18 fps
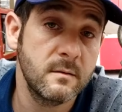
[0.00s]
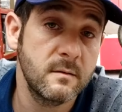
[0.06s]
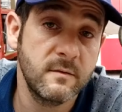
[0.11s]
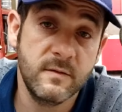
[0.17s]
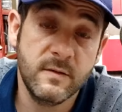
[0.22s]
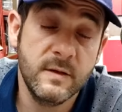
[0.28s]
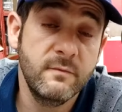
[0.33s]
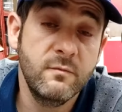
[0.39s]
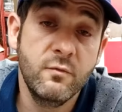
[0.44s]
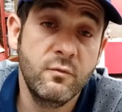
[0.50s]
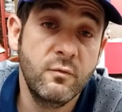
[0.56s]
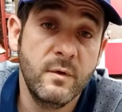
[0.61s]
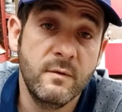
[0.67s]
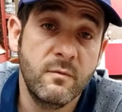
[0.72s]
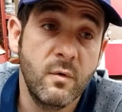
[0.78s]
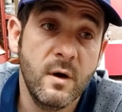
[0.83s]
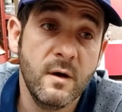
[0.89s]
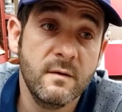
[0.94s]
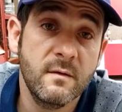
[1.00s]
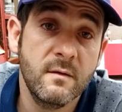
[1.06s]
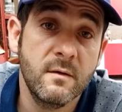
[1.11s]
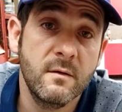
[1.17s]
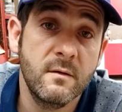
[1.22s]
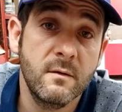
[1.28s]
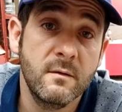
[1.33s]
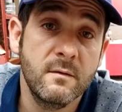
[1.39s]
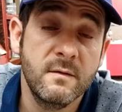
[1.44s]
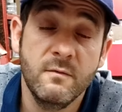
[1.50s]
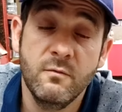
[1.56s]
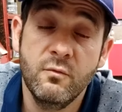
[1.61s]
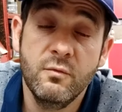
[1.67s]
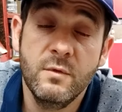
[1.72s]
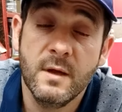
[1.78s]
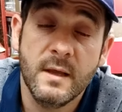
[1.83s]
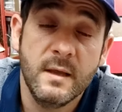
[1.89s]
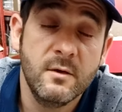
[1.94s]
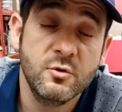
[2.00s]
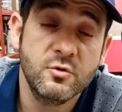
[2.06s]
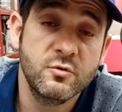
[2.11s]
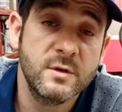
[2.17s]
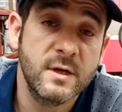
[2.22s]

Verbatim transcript: si vous voulez voir, euh, si vous voudriez que je